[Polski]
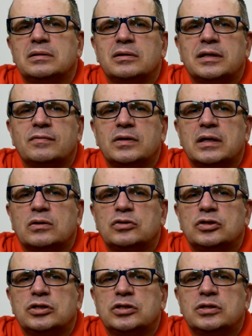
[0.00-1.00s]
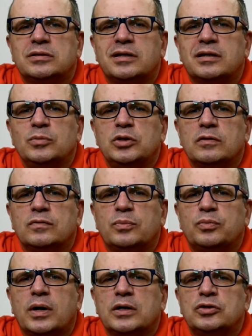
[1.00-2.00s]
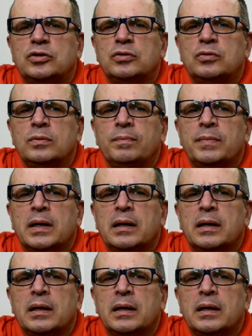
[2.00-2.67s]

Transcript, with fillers: no nawet jakoś terminowo płacił.